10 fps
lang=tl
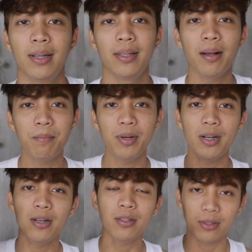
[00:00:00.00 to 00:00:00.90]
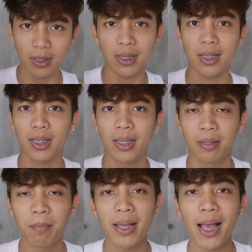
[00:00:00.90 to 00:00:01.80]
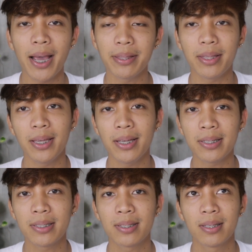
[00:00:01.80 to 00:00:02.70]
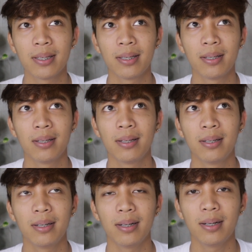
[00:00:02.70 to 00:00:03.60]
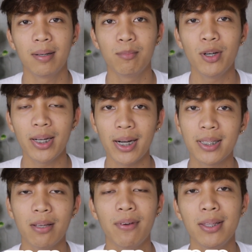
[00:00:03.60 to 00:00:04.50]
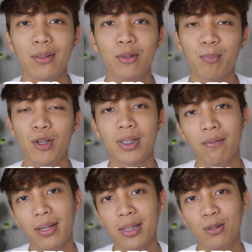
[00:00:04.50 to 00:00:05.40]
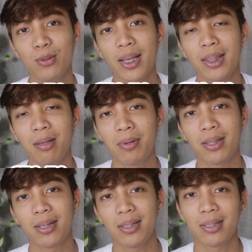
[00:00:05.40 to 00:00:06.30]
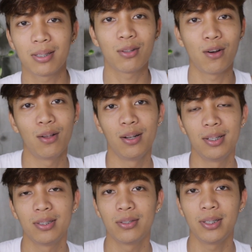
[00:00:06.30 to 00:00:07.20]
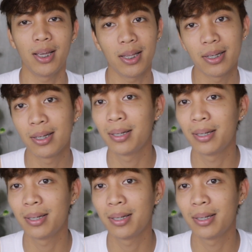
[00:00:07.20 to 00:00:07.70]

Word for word: Number 3. My height is uh, 172.72 cm tall. So, yan.